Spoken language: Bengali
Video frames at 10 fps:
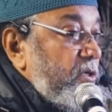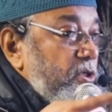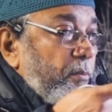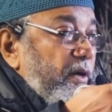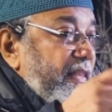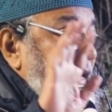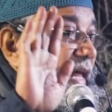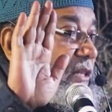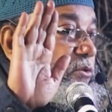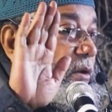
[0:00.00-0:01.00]
সবকটাতে আল্লাহ
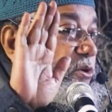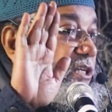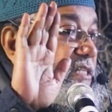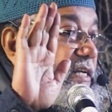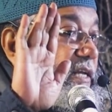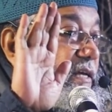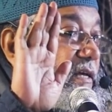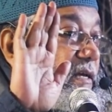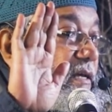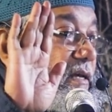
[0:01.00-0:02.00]
হাত তুলে বসে আছেন না
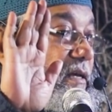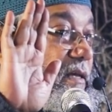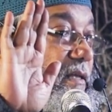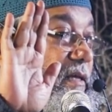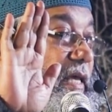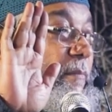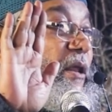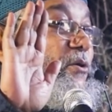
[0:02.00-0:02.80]
কেমনে